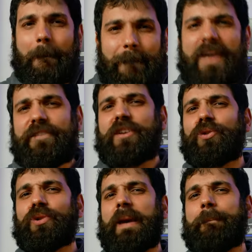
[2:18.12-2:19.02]

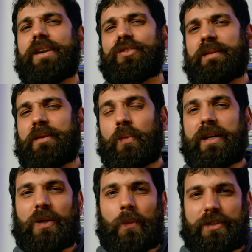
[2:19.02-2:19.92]
Benvenuti e ben ritrovati
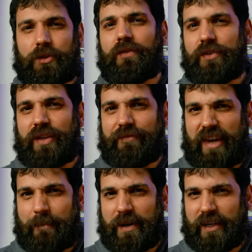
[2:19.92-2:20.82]
pinguini in questo nuovo video di
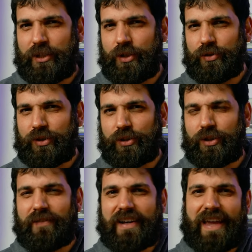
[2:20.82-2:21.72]
FK Breaking News, io
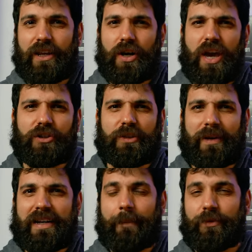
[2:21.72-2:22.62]
sono Valerio e oggi
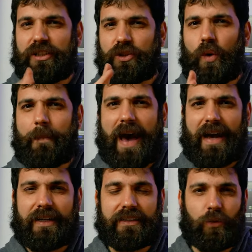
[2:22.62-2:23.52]
parliamo di due
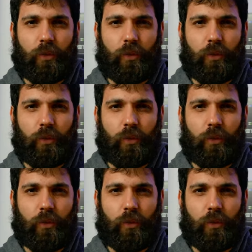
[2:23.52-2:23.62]
bug di